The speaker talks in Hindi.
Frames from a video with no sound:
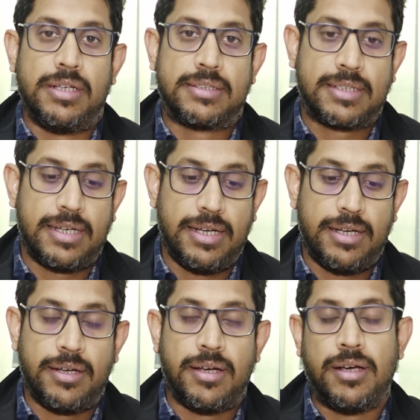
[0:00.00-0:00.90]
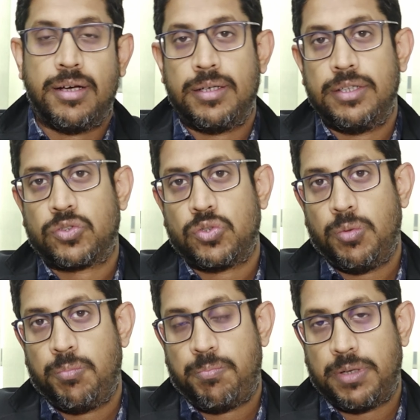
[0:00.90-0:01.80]
इसके इसको
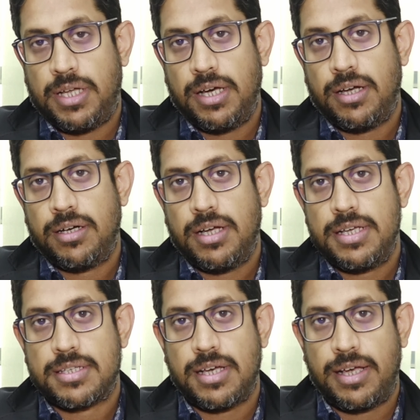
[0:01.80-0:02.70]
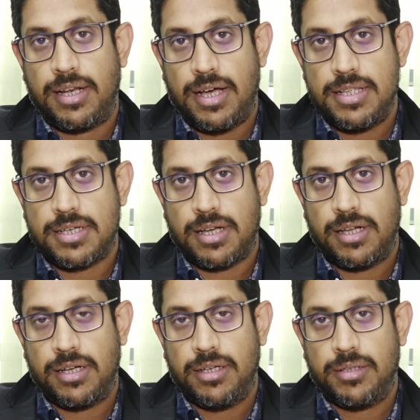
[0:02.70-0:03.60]
पता करना इसका इलाज
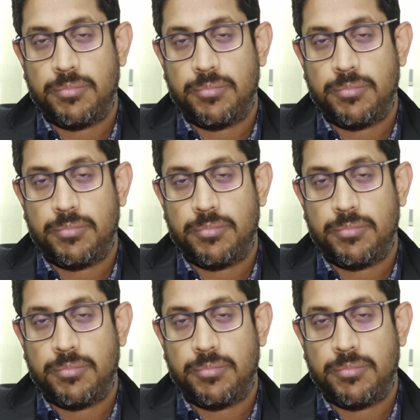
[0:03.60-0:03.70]
कराना